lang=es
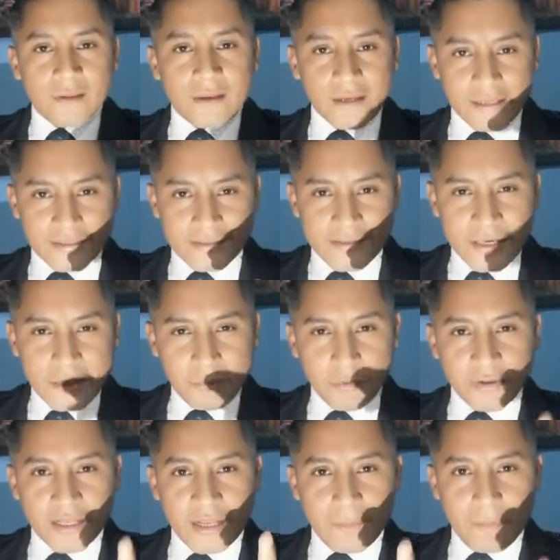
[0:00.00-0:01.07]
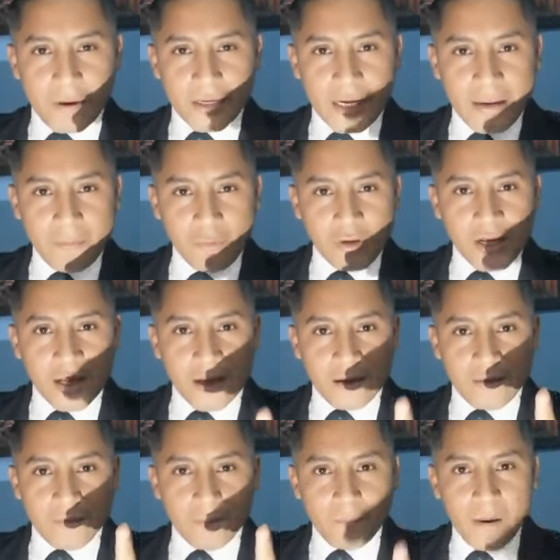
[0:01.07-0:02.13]
El siervo de la
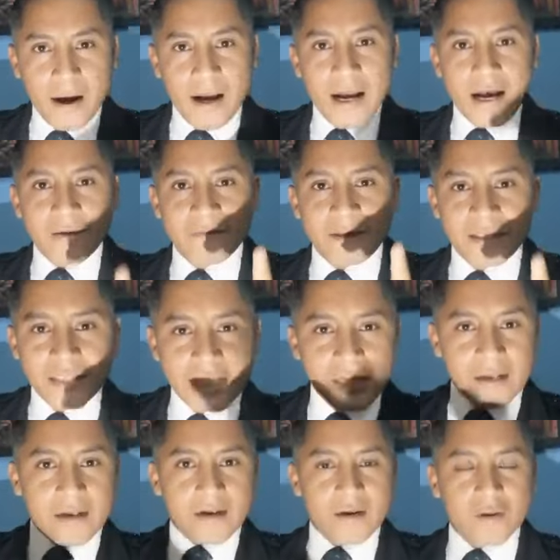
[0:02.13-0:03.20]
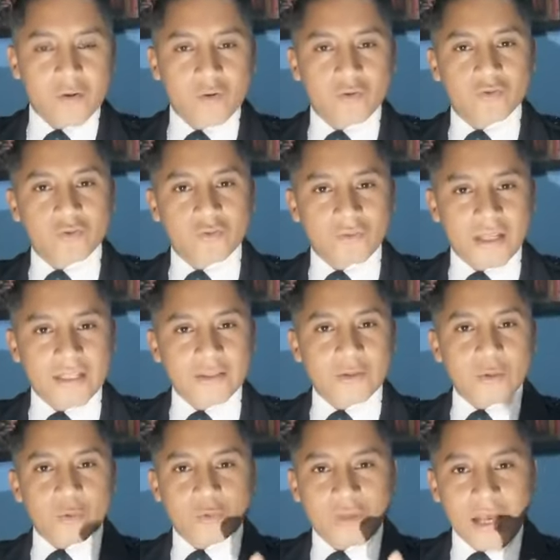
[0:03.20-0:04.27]
parábola va a venir con sus
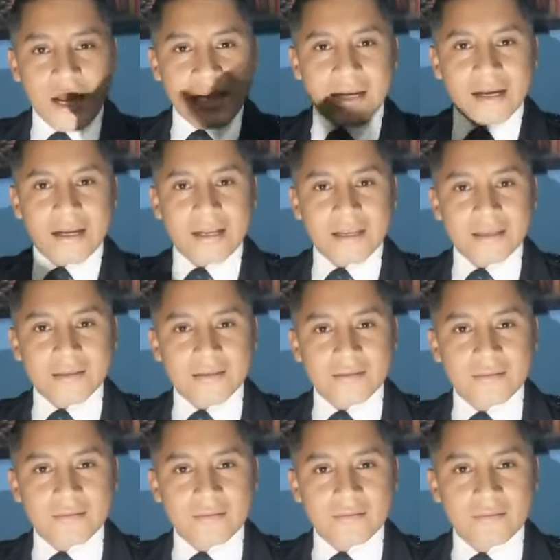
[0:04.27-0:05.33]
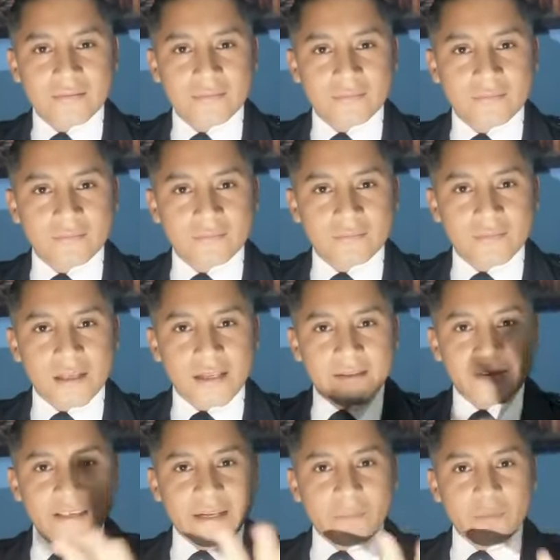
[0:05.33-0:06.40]
santos ángeles.
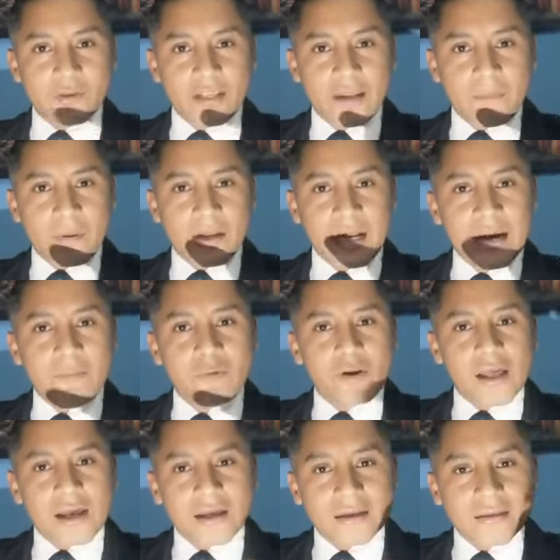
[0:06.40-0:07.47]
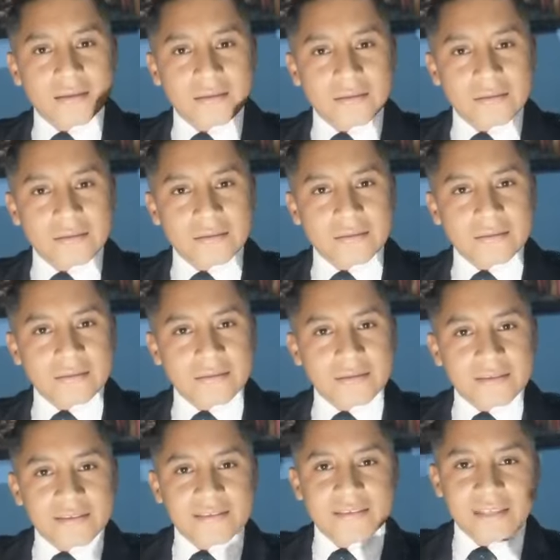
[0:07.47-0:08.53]
El siervo de la parábola,
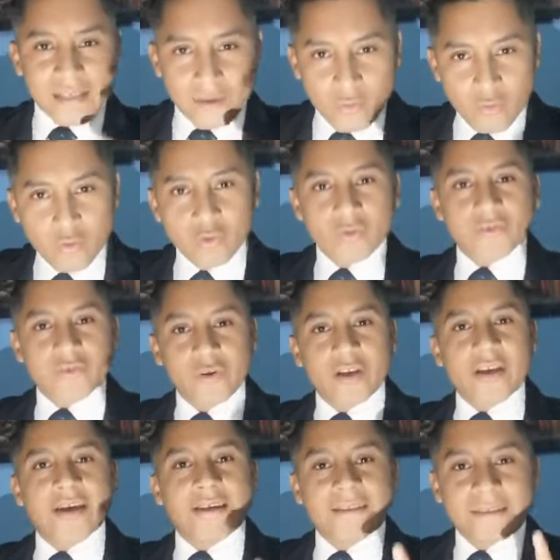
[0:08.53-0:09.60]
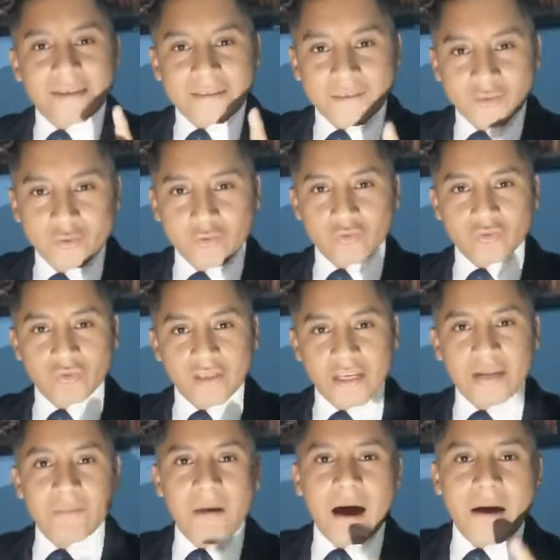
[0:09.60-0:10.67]
seguro estoy que es Jesús y
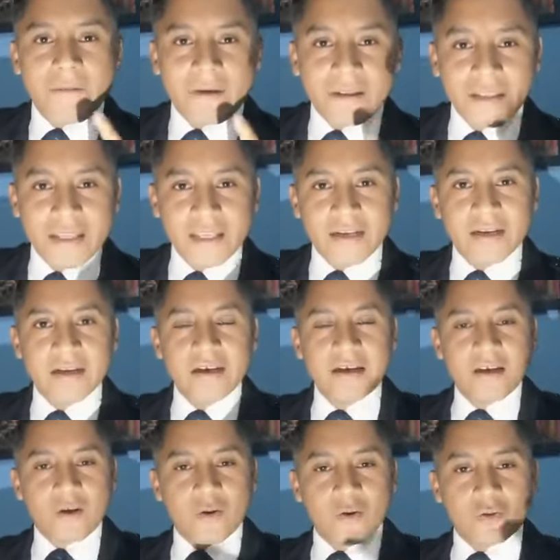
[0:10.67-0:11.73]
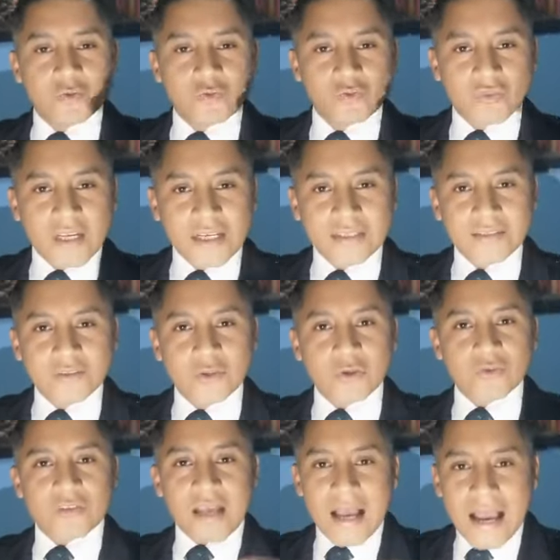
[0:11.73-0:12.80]
él va a venir con sus
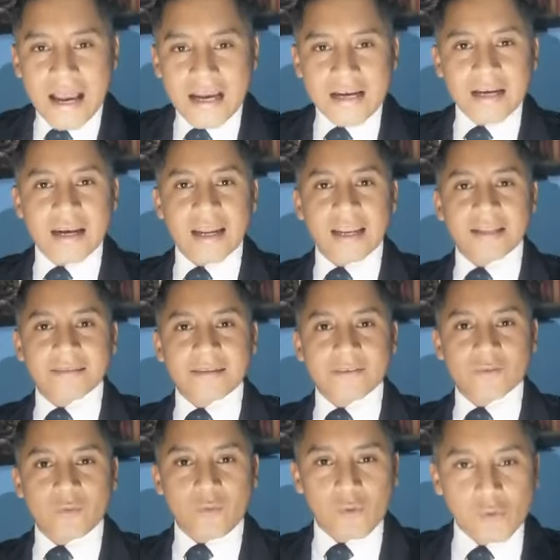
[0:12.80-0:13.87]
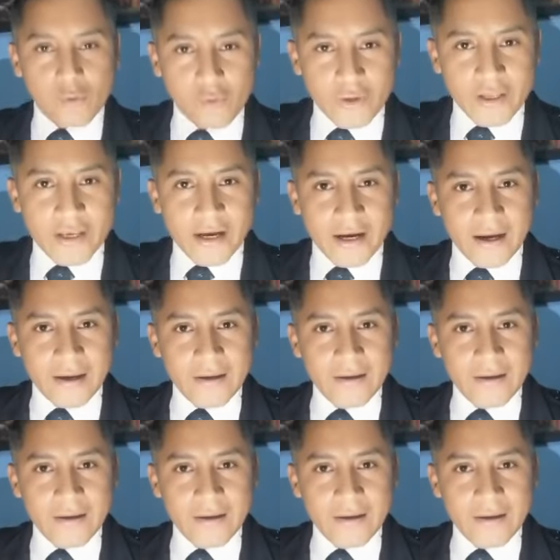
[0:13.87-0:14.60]
santos ángeles en su gloria